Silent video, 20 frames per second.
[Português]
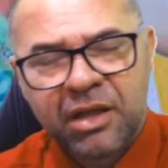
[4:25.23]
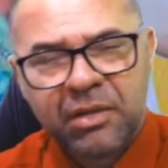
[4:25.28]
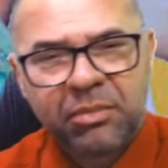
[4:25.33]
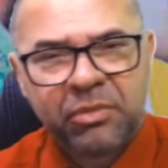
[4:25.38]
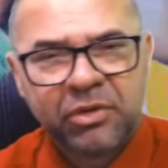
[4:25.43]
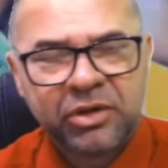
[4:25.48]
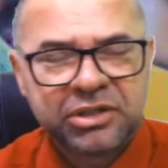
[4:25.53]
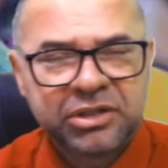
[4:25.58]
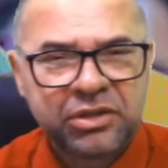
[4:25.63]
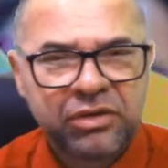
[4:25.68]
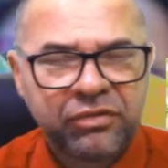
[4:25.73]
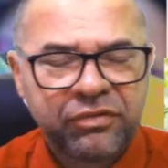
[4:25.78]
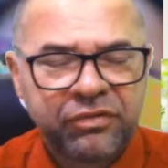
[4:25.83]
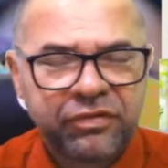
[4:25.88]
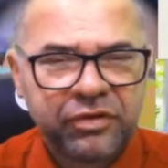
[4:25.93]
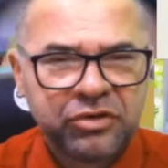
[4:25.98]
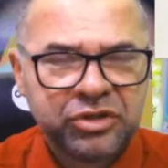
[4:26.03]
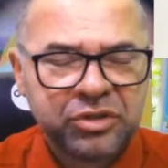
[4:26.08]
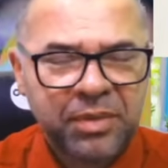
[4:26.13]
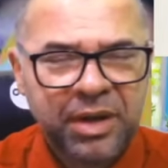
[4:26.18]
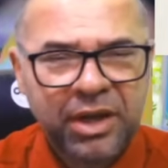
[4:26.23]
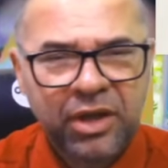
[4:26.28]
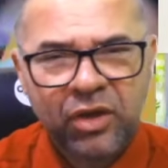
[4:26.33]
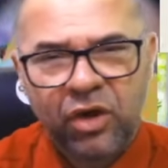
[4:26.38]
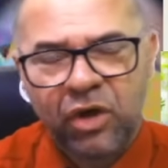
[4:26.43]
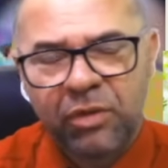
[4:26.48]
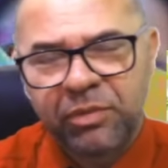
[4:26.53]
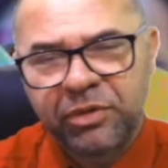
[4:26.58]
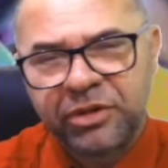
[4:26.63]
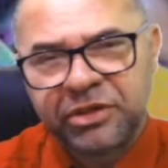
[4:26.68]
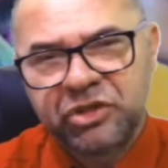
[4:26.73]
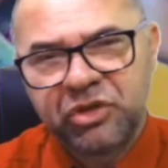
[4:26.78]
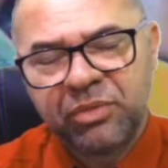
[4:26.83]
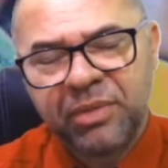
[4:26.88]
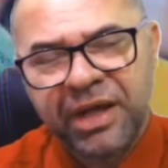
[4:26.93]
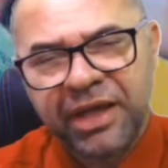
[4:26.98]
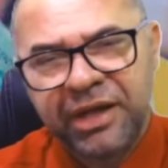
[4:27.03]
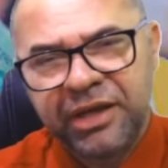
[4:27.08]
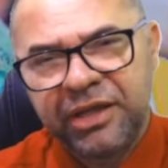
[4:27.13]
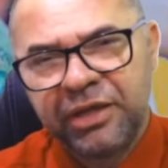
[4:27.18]
pode ser um filho de maior, pode ser o
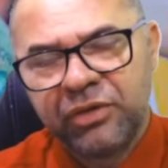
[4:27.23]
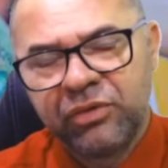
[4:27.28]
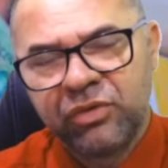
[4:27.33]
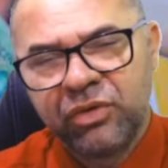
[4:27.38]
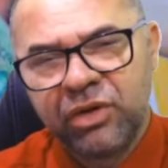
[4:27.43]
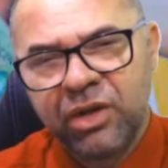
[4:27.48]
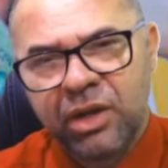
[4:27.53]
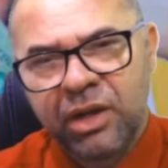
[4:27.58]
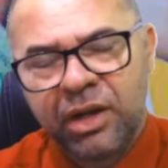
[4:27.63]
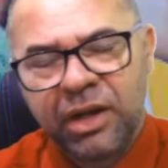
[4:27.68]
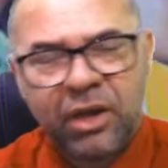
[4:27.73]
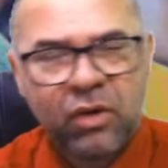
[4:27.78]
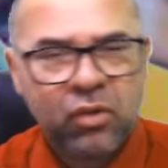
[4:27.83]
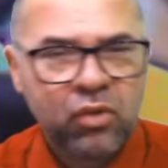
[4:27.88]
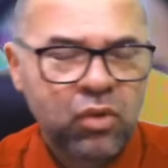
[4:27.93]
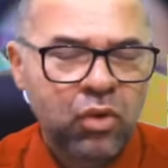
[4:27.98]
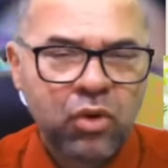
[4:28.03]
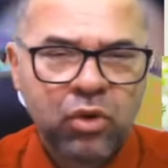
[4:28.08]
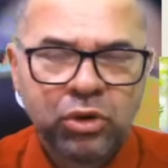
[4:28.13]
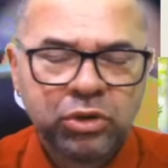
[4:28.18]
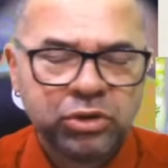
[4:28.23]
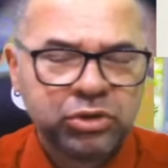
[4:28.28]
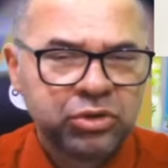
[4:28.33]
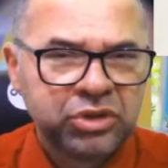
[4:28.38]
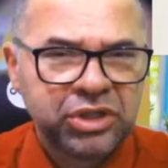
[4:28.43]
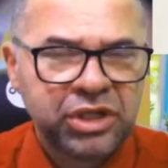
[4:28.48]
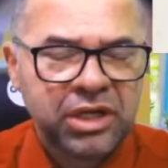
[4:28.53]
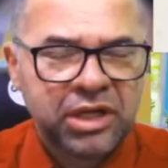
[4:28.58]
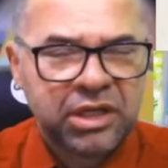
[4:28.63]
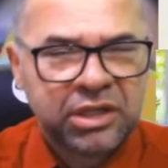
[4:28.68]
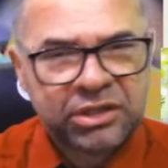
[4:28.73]
marido, né, o cônjuge.